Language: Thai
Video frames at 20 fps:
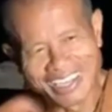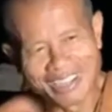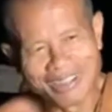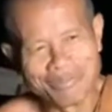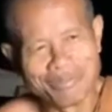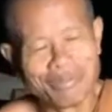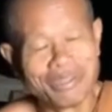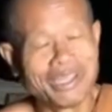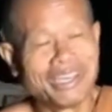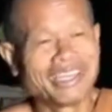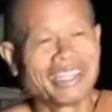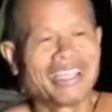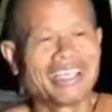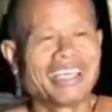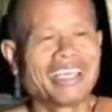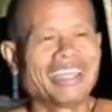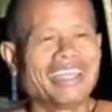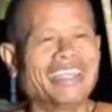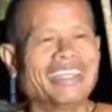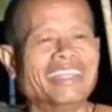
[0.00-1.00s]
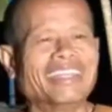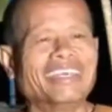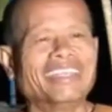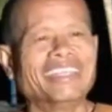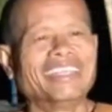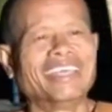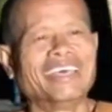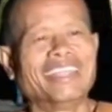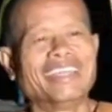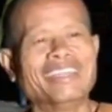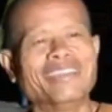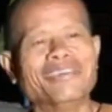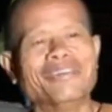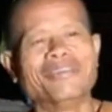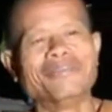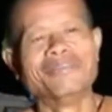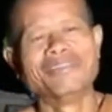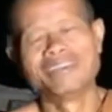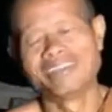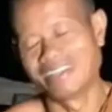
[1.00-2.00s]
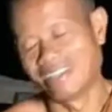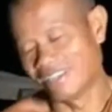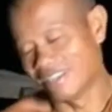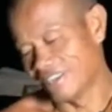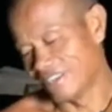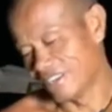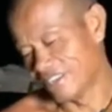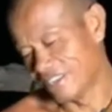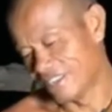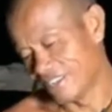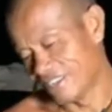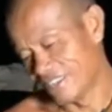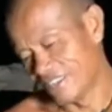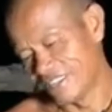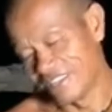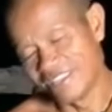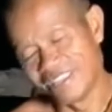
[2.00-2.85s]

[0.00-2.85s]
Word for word: มันก็เป็นอย่างนั้นนะญาติโยมเออ